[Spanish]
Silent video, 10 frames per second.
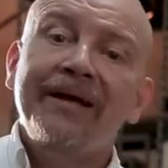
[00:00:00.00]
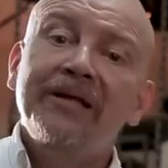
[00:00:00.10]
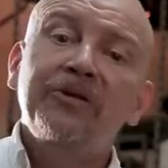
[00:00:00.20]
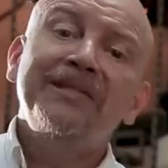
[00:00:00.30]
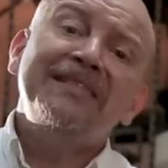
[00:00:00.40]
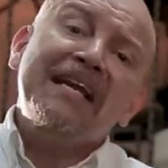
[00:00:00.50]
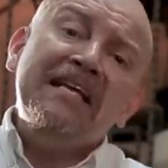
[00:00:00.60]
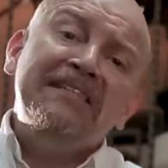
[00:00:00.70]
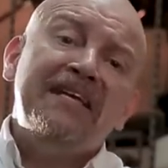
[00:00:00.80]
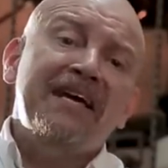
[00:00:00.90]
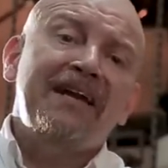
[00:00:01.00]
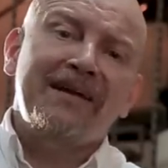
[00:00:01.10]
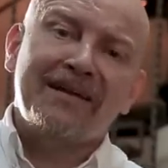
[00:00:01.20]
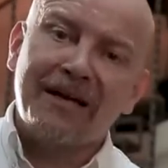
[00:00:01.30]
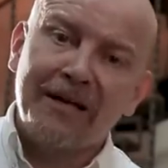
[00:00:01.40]
entonces ni siquiera
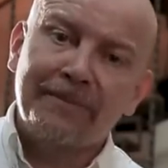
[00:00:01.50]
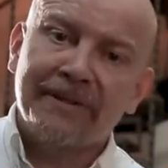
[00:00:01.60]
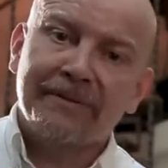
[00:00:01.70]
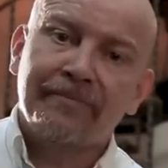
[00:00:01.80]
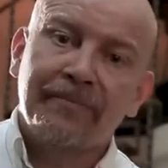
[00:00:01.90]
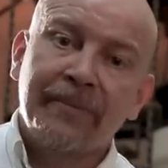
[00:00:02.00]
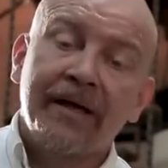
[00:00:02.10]
hay eclipse.